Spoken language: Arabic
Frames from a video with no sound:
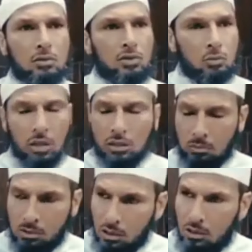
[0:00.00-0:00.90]
جيب واحدة
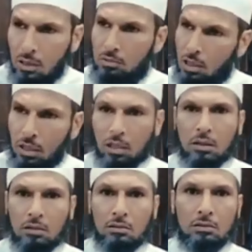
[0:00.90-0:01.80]
مدينة متخلقة
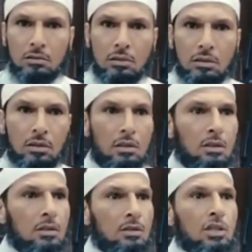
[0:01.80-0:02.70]

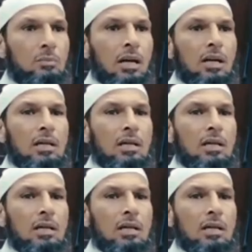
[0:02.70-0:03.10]
جيبها